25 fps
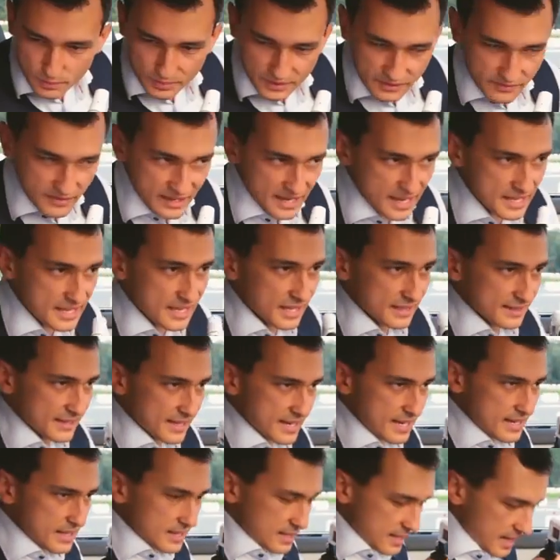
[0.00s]
управления,
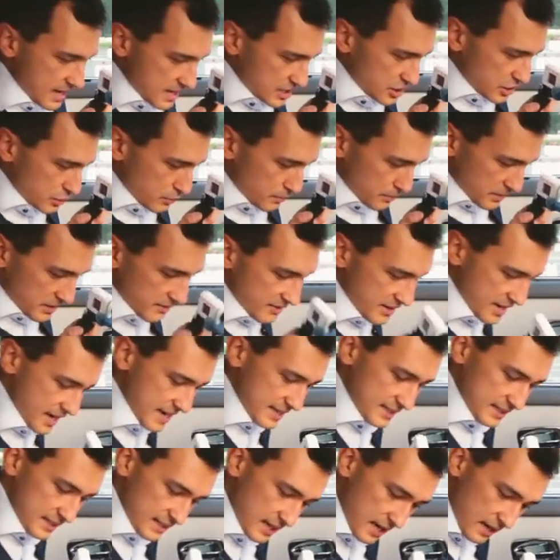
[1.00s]
да? Как же
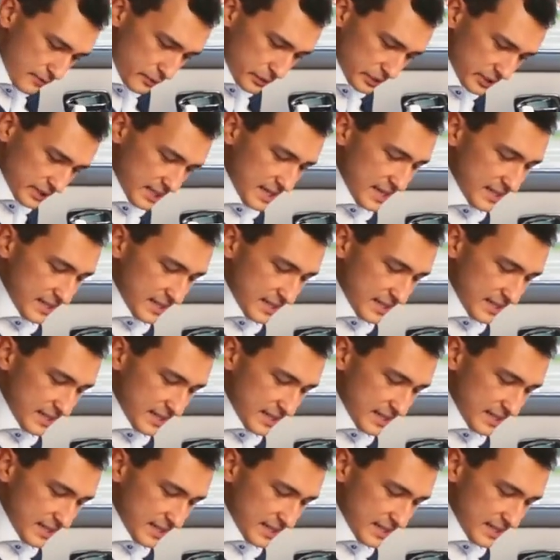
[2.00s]
управлять? А вот